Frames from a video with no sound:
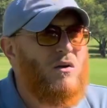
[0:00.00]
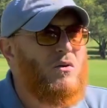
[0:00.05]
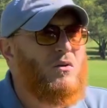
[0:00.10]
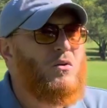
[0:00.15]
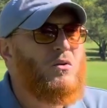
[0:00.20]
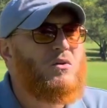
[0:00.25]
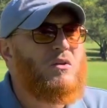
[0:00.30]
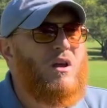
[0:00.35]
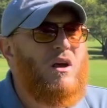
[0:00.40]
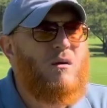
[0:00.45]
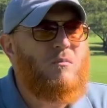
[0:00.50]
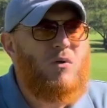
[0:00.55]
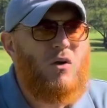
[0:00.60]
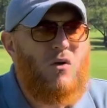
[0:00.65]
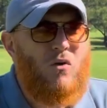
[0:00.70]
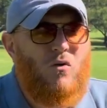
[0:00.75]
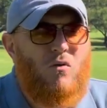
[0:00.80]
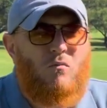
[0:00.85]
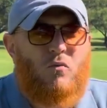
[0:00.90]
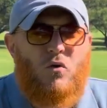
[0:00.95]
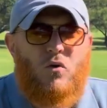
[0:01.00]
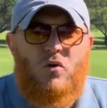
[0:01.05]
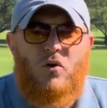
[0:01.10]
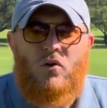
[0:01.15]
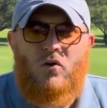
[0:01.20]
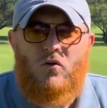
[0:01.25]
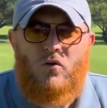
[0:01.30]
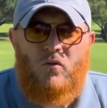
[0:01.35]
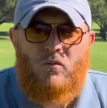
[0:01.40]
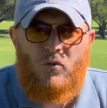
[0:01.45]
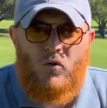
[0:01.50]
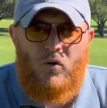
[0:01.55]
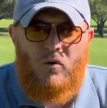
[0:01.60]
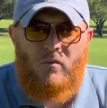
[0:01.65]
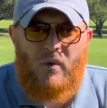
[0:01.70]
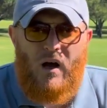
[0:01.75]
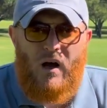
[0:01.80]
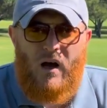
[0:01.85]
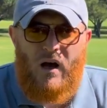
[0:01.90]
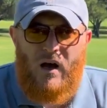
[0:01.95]
يتابعهم كل يوم
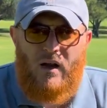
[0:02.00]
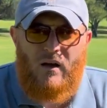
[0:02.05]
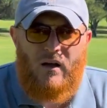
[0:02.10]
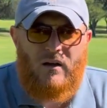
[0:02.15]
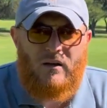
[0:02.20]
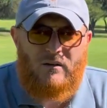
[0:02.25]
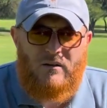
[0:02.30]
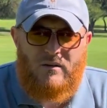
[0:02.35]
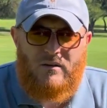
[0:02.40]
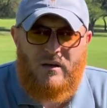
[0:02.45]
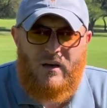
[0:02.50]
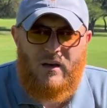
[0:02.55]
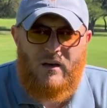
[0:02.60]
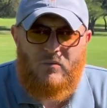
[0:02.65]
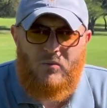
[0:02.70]
جمعة حلقة الشيخ